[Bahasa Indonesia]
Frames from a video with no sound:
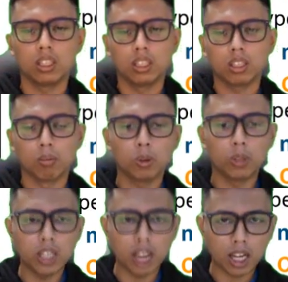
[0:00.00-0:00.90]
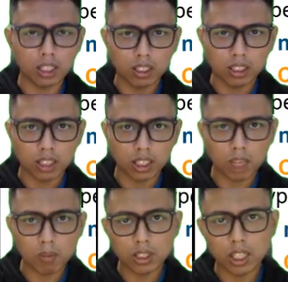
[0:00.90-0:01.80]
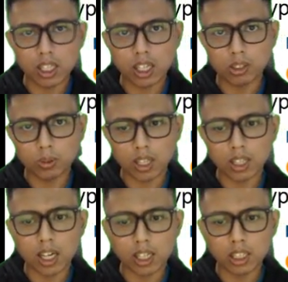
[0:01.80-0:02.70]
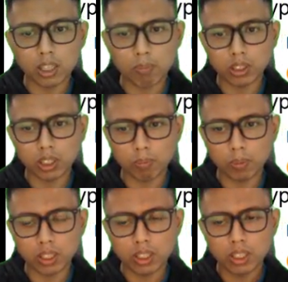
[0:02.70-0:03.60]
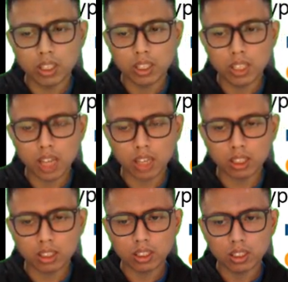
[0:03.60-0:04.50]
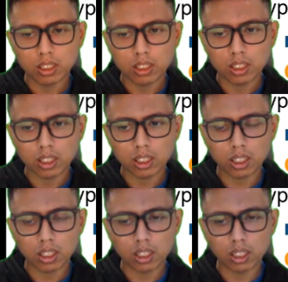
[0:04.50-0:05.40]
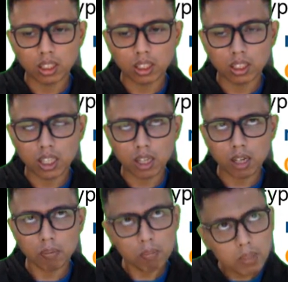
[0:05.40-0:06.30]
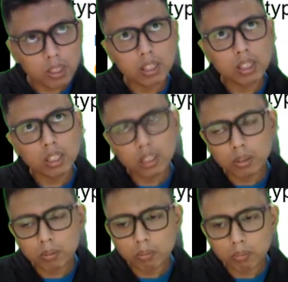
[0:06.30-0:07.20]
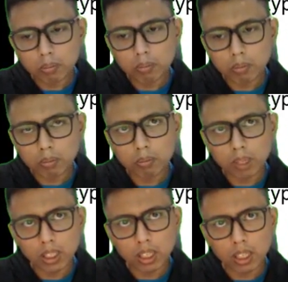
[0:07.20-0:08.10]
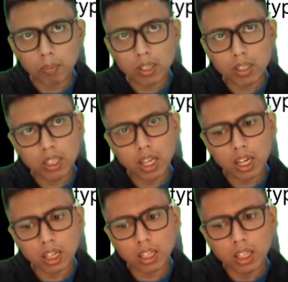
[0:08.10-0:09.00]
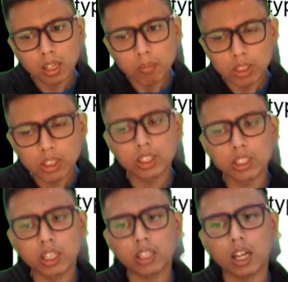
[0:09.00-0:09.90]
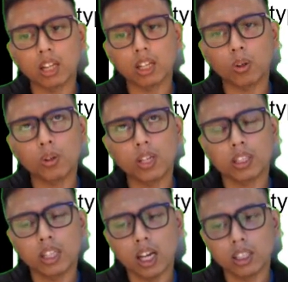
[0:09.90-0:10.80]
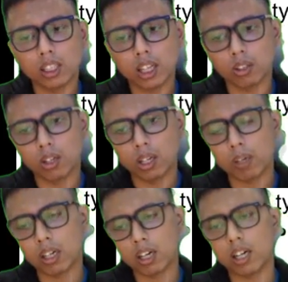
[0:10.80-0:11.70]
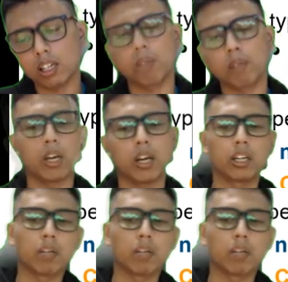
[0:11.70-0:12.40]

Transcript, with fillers: Kemudian kita bisa lihat juga dari tipe-tipe yang uh, yang me, meng, apa ya, yang mengenerate atau yang dihasilkan oleh pergerakan lempeng.